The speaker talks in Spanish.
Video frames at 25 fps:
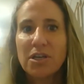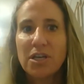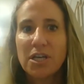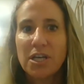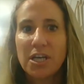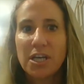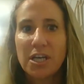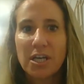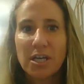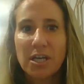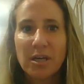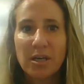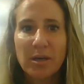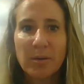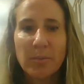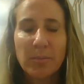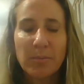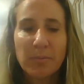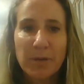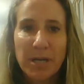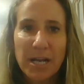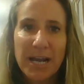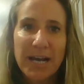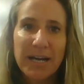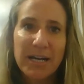eh,
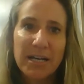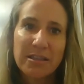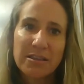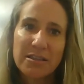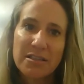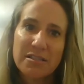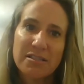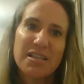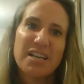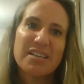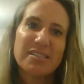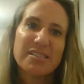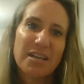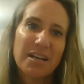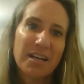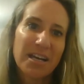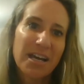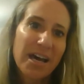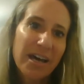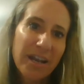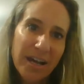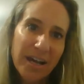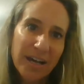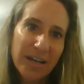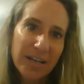que la gente se
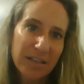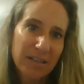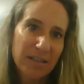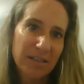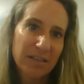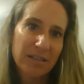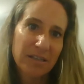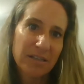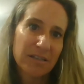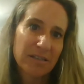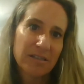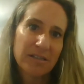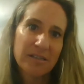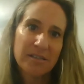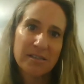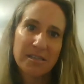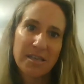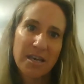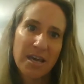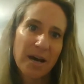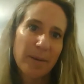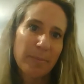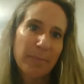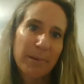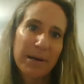acercara y,
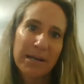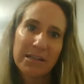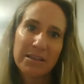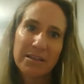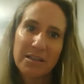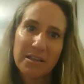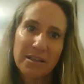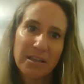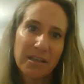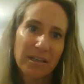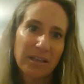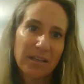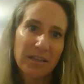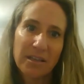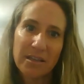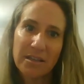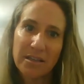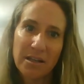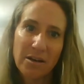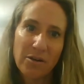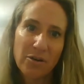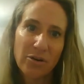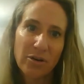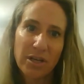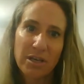sea parte
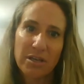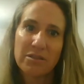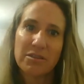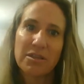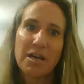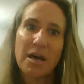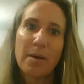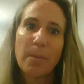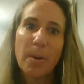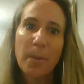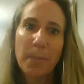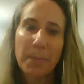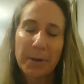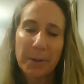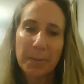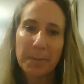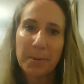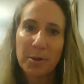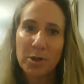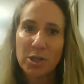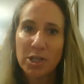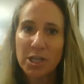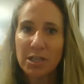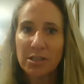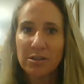de, lo que estábamos
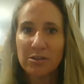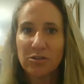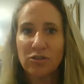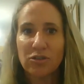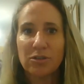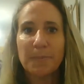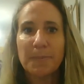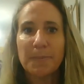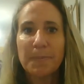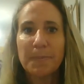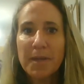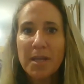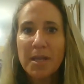proponiendo.